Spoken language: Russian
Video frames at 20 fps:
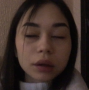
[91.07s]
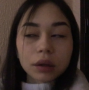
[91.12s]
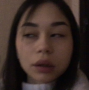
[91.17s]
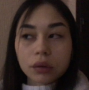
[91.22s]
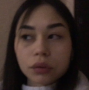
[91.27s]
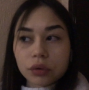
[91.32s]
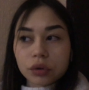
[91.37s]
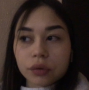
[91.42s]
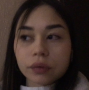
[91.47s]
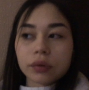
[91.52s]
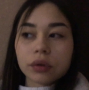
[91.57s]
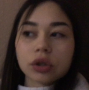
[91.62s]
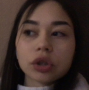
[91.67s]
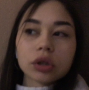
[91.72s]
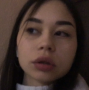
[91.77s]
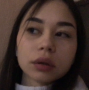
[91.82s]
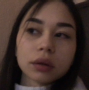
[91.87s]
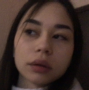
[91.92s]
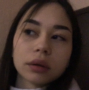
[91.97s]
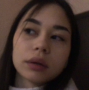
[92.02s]
Я уже
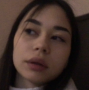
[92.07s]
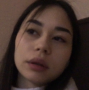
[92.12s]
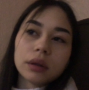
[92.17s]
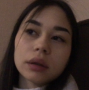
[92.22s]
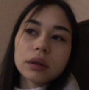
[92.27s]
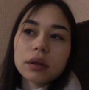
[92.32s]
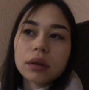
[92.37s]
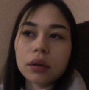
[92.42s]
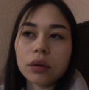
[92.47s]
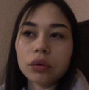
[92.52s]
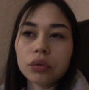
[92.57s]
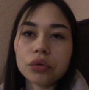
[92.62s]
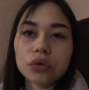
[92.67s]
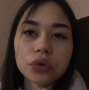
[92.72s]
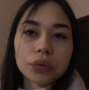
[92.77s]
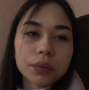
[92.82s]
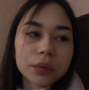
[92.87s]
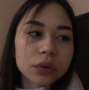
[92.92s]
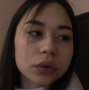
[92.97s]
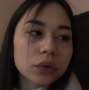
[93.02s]
вышла, наконец-то
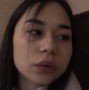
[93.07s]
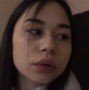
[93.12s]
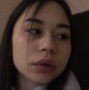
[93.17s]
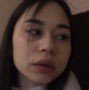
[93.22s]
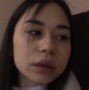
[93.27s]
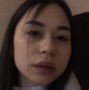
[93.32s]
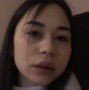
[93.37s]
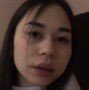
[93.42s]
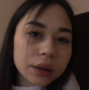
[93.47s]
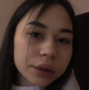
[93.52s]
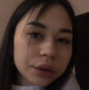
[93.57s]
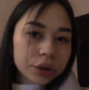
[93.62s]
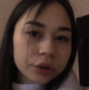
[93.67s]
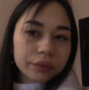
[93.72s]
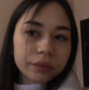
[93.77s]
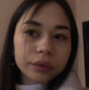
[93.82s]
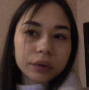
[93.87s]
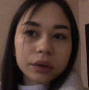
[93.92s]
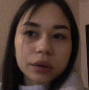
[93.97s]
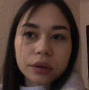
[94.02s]
учеба скоро
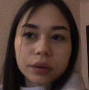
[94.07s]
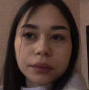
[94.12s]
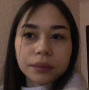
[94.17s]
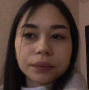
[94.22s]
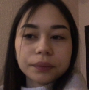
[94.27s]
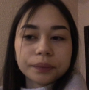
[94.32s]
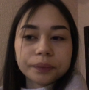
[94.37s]
заканчивается.